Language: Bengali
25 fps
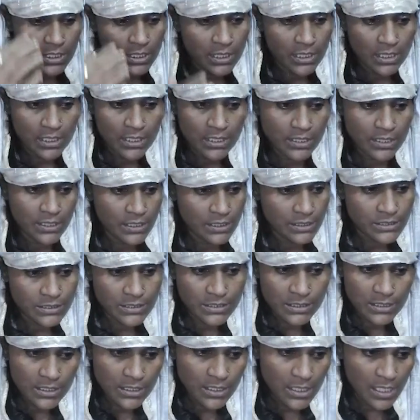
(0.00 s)
দেখে নিয়েছি
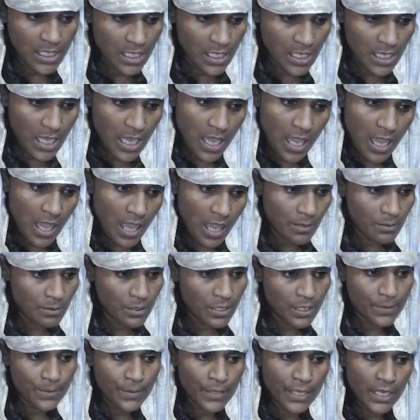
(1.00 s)
বললাম
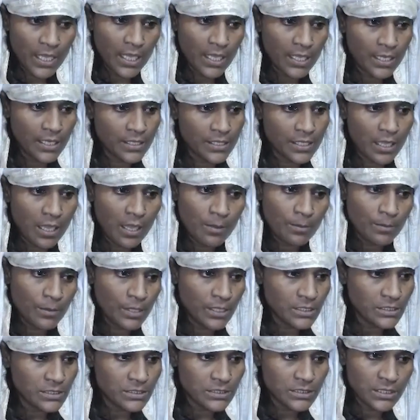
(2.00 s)
না এটা আমার
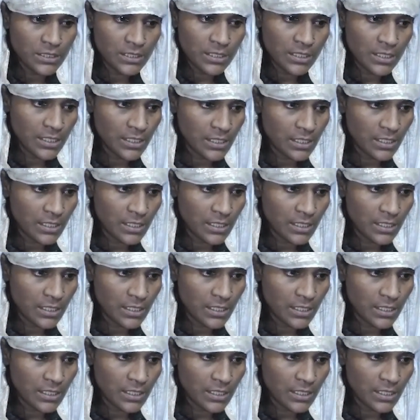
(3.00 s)
ছেলে